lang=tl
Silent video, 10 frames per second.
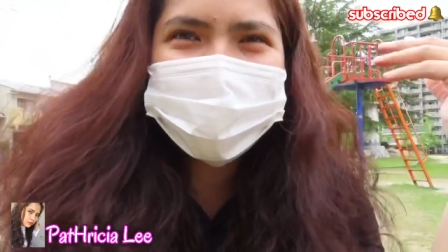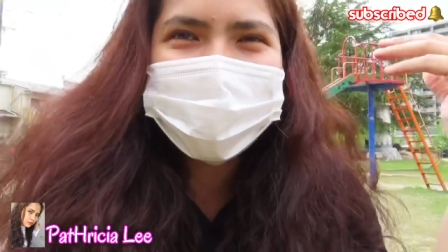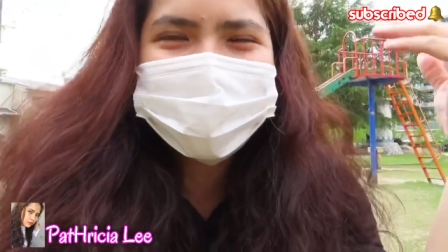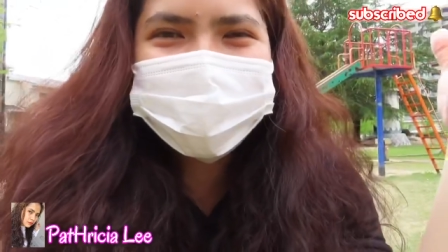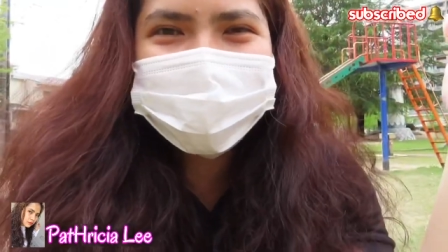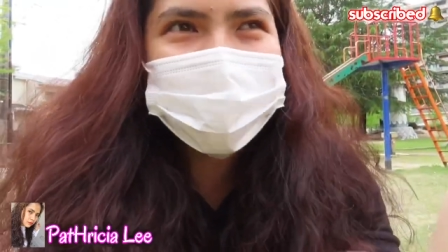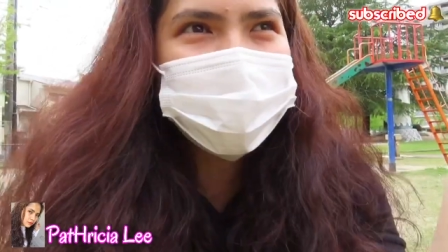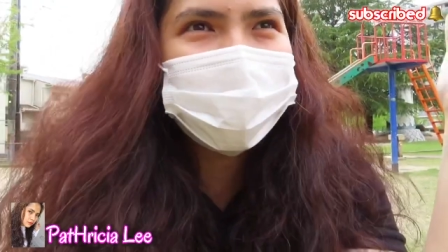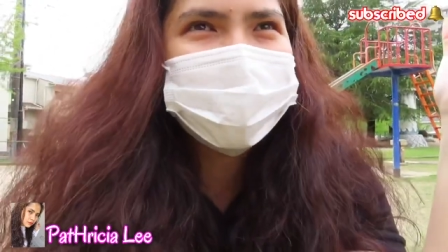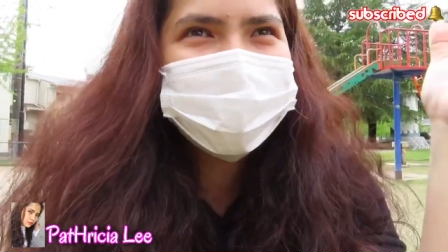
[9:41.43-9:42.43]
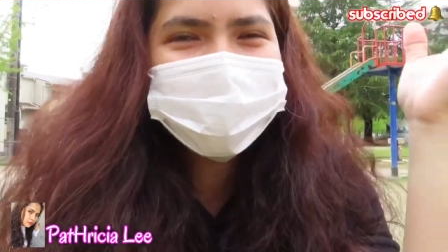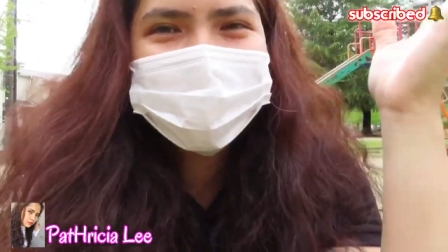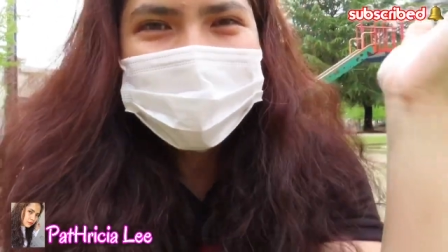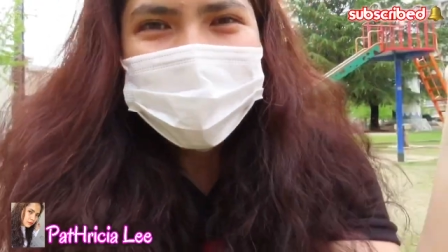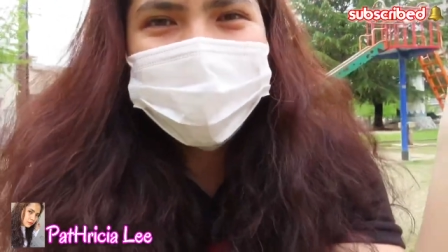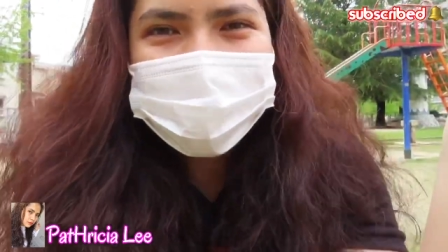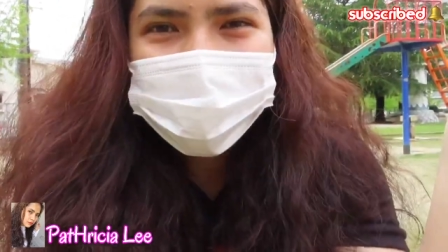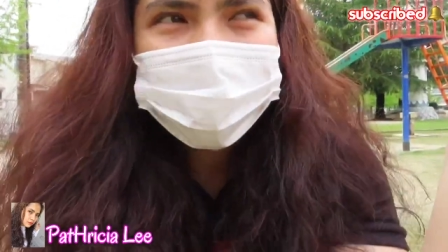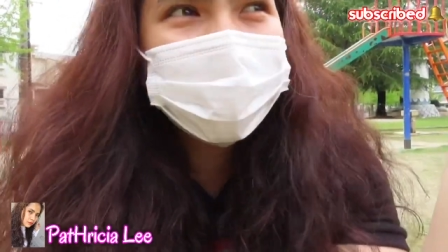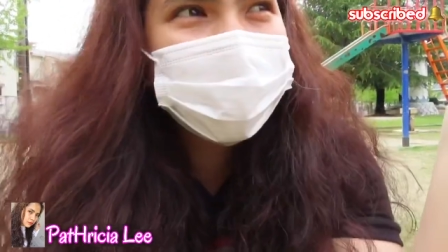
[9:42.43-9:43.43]
bakit. Siguro dahil umulan. Feeling
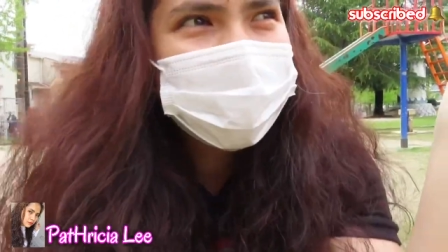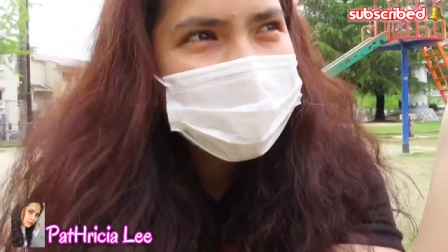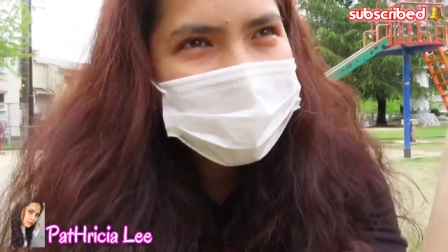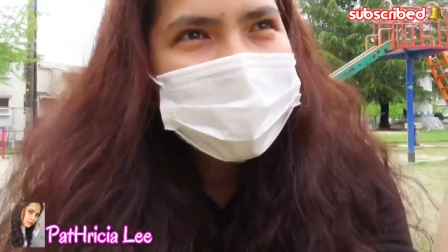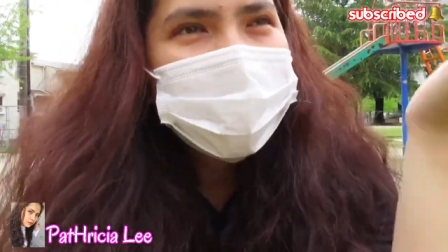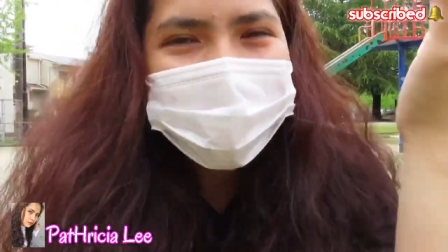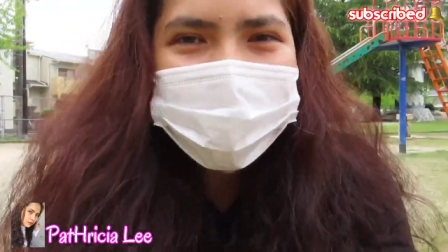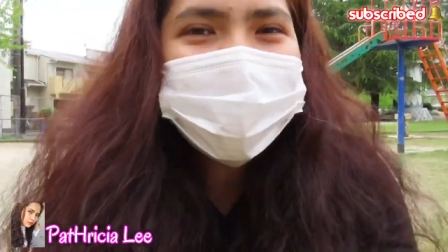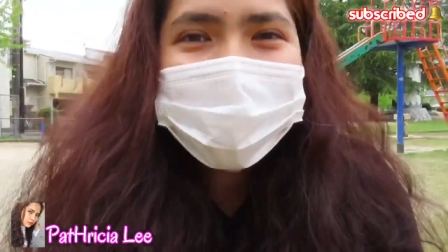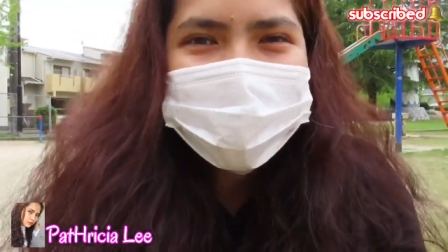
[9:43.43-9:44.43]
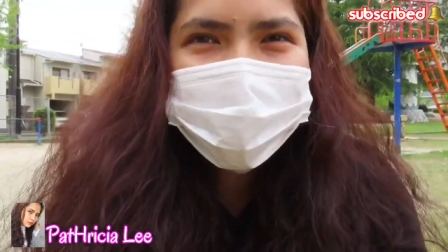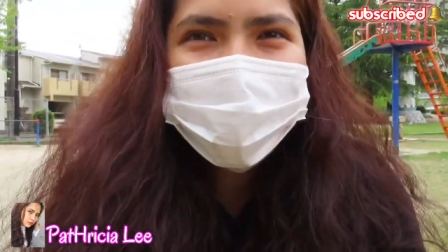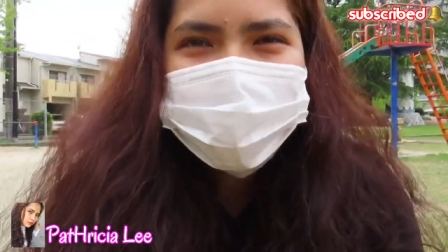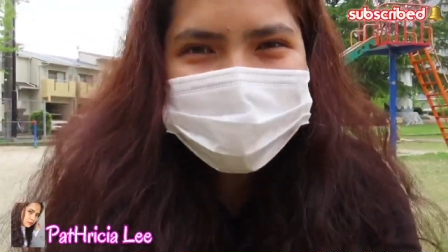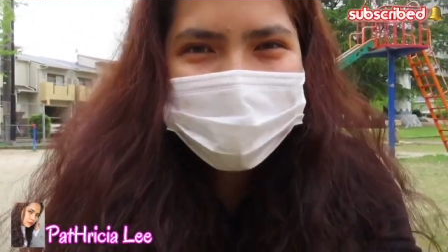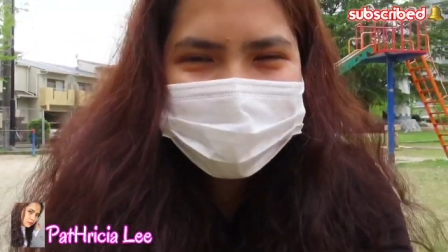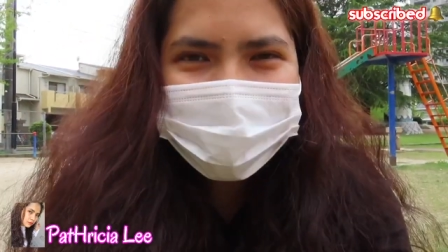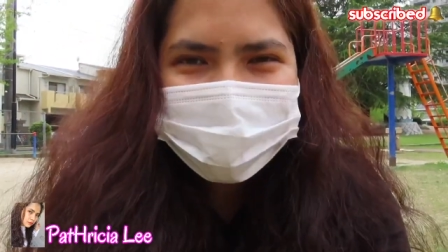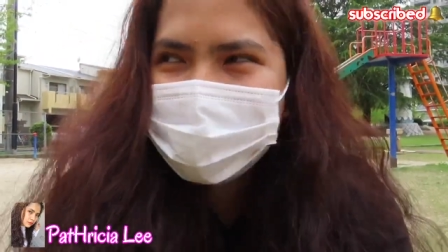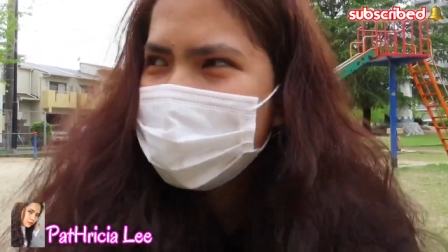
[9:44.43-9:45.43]
ko nag... Feeling ko nilinis ko lang yung slide,
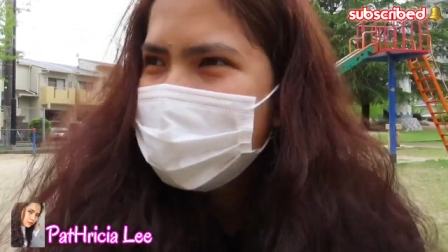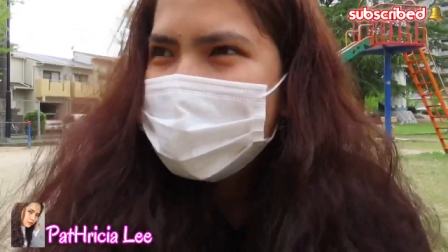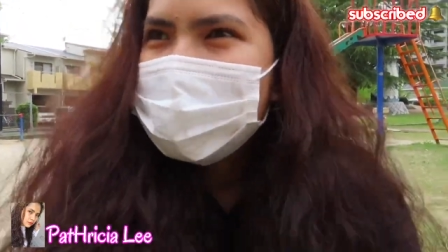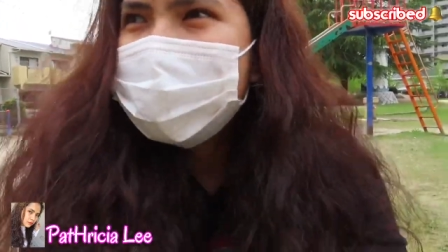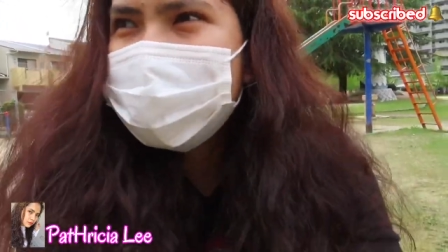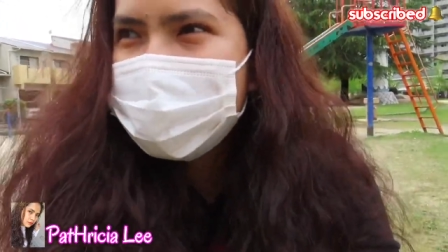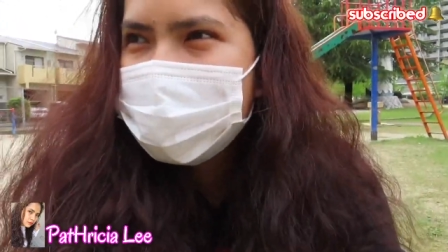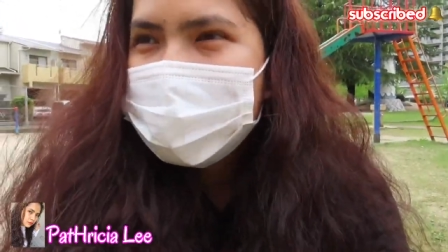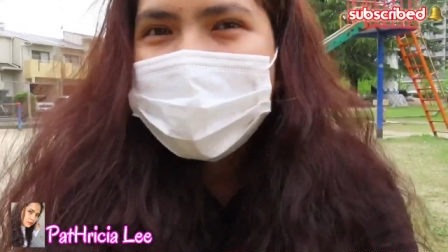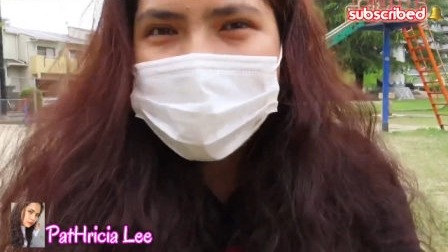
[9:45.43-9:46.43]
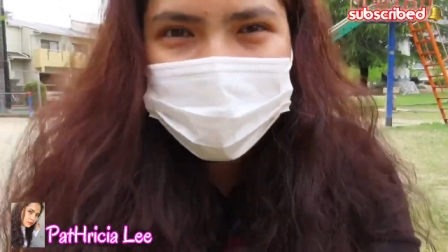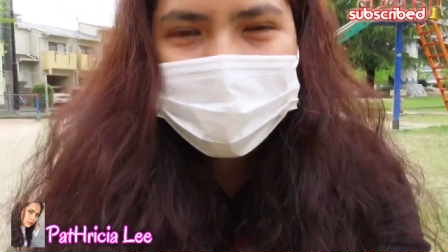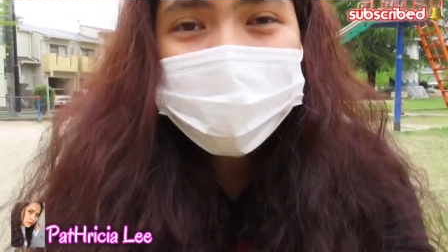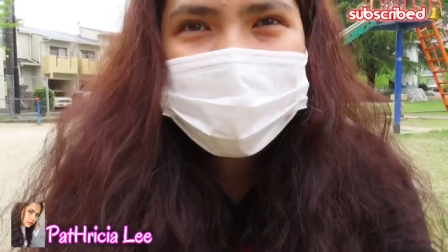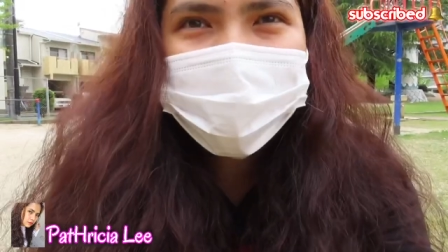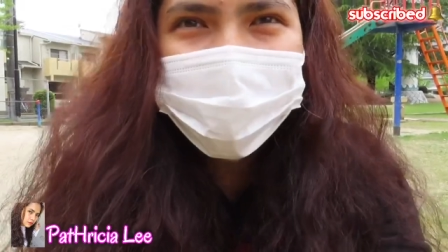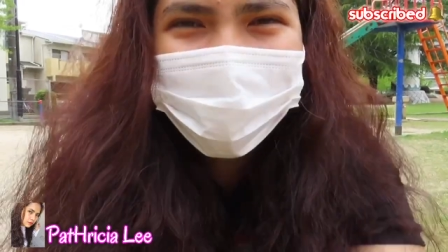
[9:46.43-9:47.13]
guys. Ang dumi na ng pet ko.